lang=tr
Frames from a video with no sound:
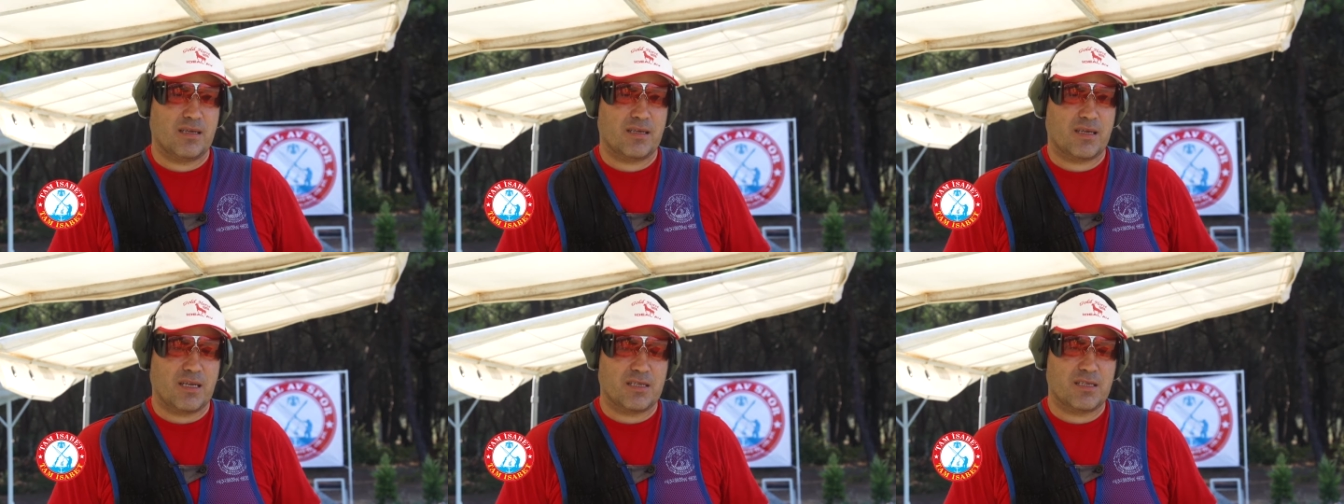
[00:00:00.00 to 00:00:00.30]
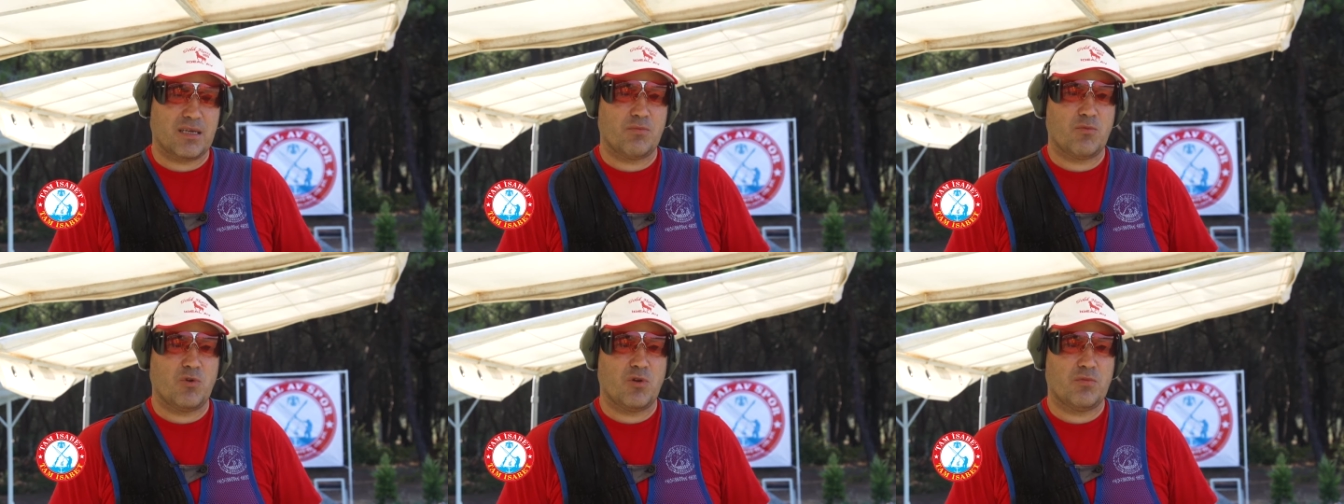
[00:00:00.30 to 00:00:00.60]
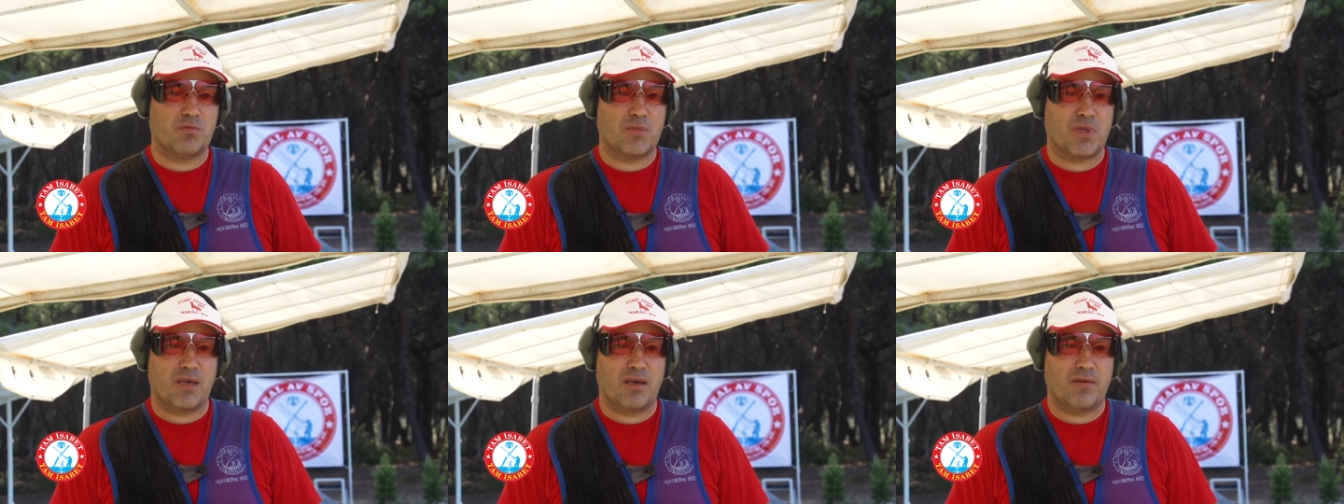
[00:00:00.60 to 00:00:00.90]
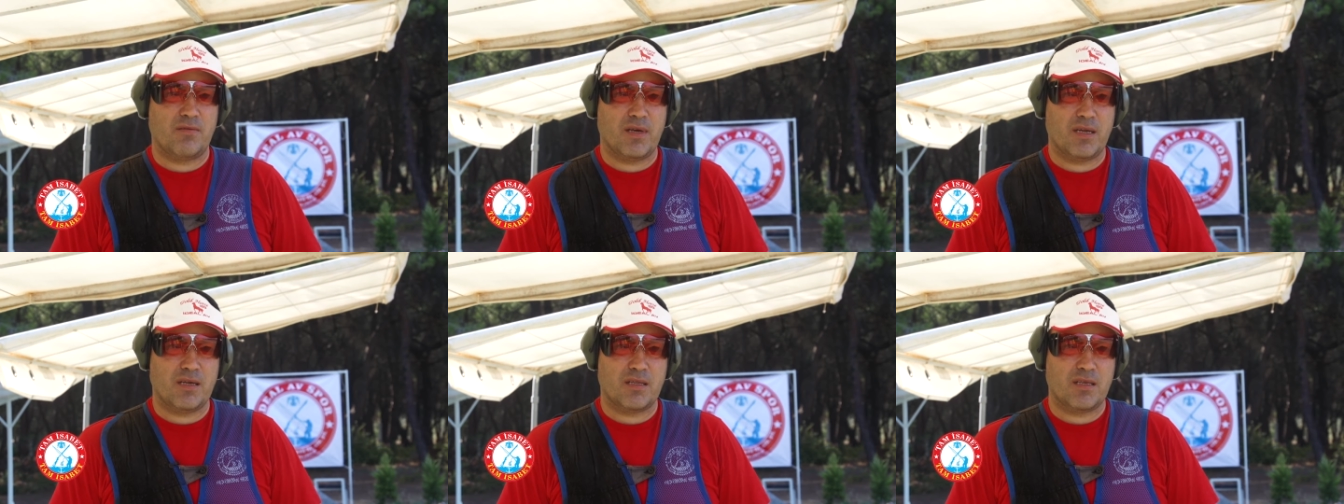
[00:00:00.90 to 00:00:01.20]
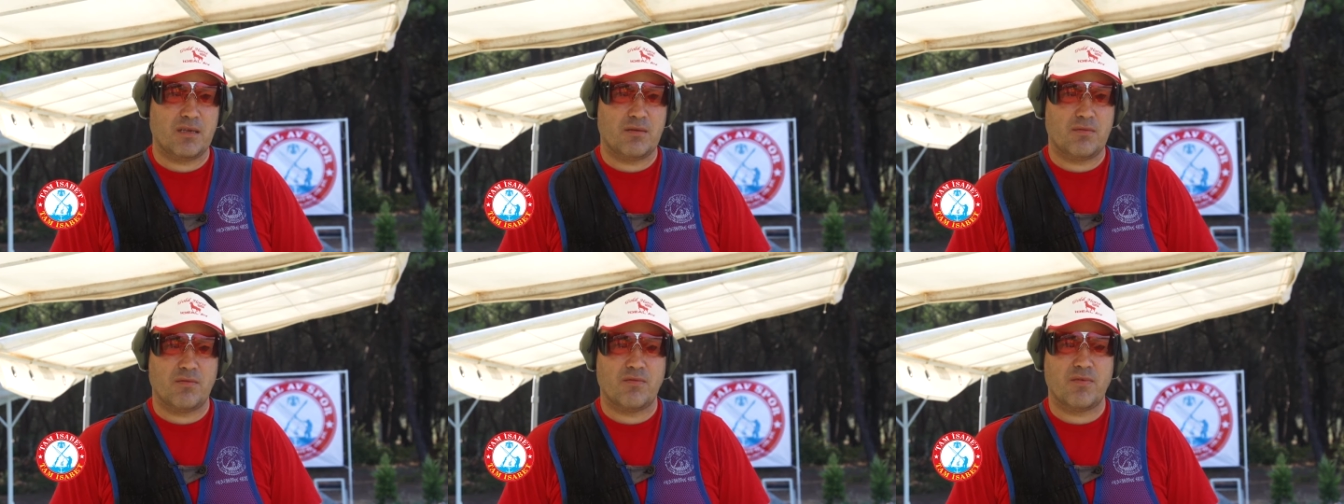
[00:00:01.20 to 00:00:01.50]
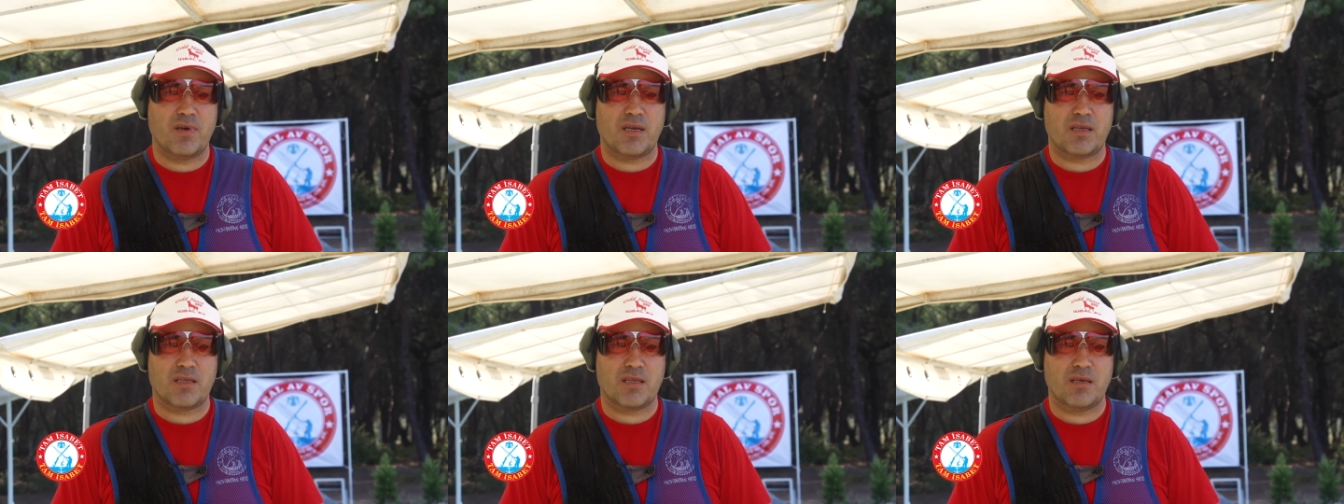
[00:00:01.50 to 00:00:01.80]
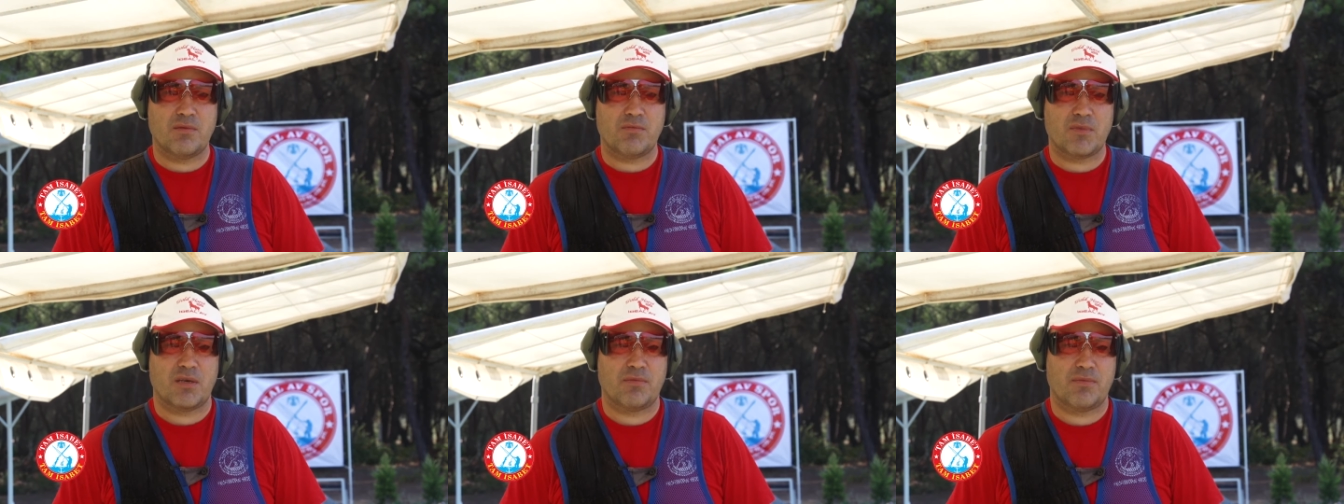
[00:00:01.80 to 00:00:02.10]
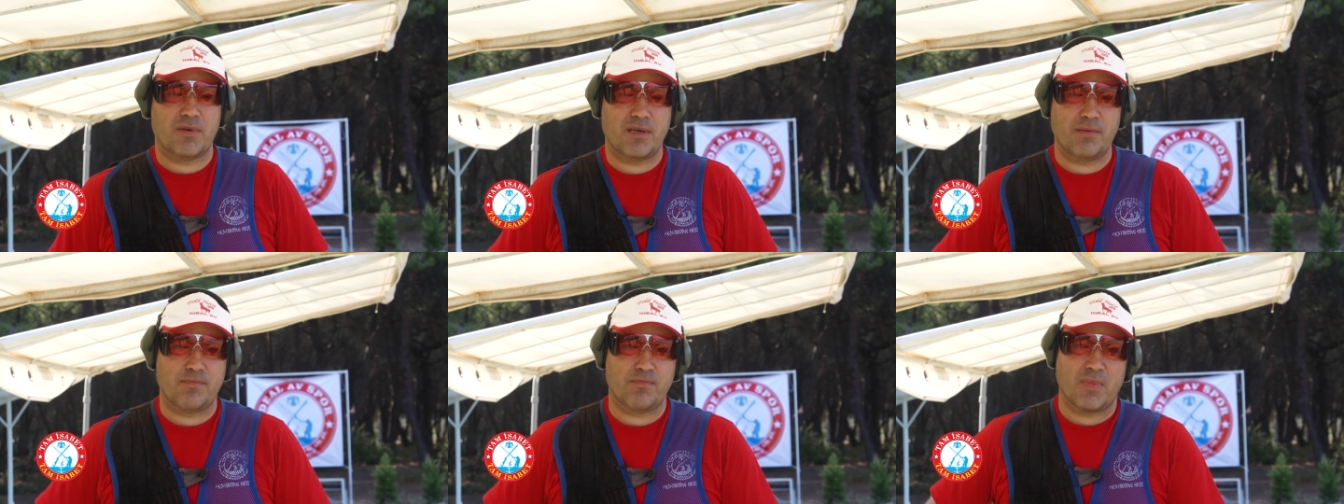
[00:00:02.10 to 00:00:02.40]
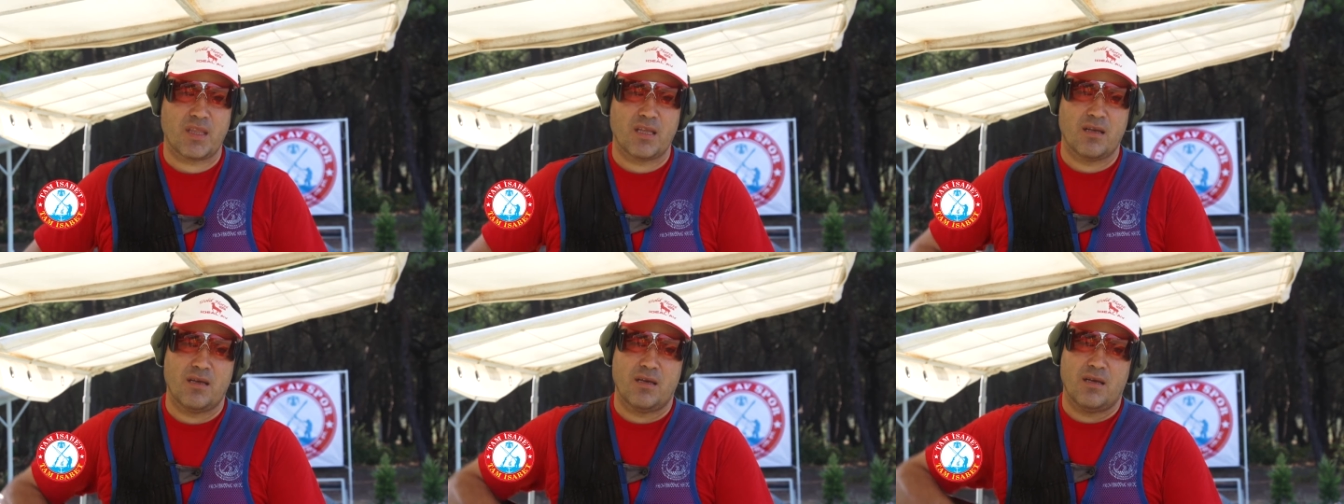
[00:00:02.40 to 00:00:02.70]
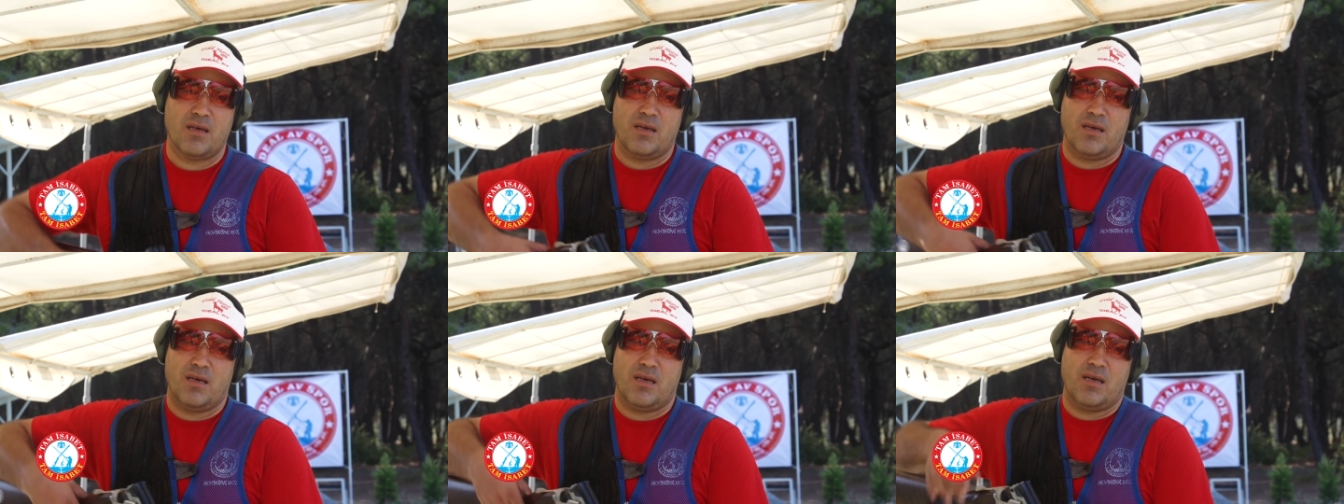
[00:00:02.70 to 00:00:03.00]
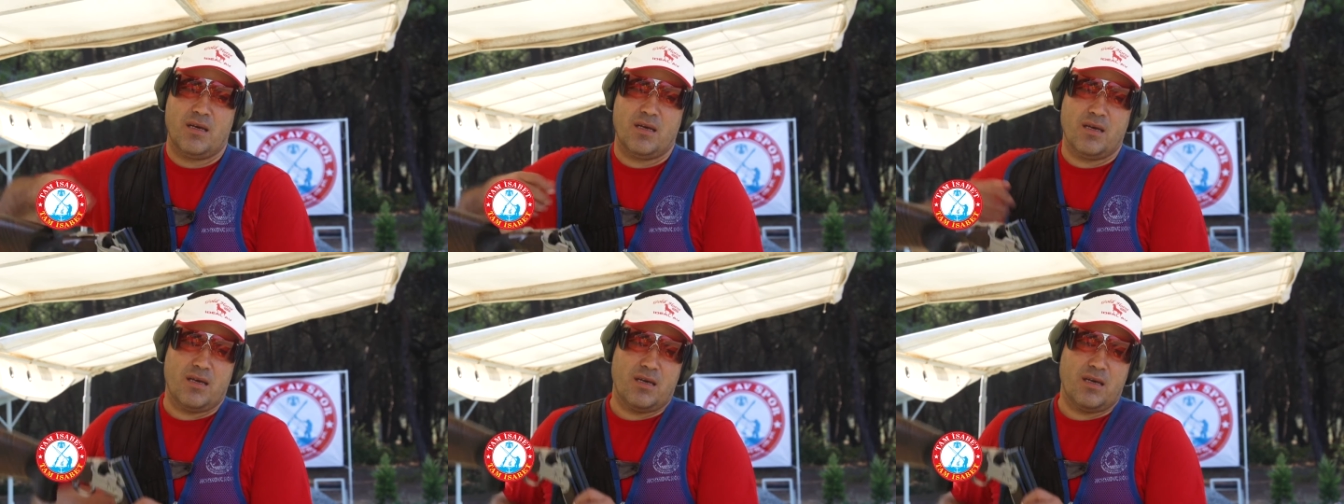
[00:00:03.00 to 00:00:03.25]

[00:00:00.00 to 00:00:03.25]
e, geçen bölümde verdi, verdiğim gibi e,